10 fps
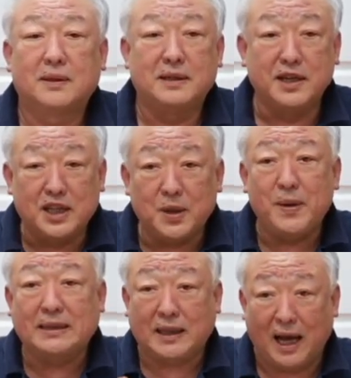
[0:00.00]

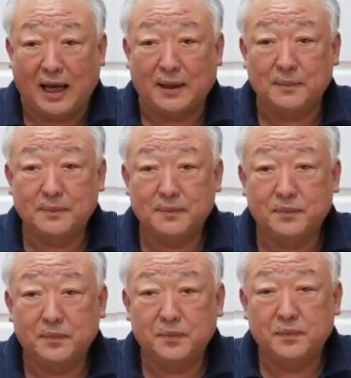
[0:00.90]
리디밍 타임.
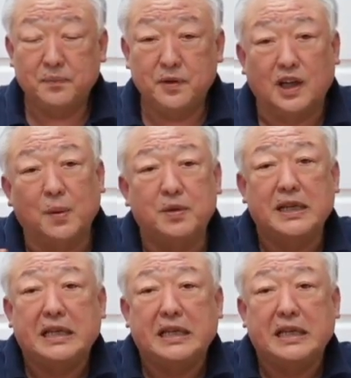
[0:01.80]
여러분이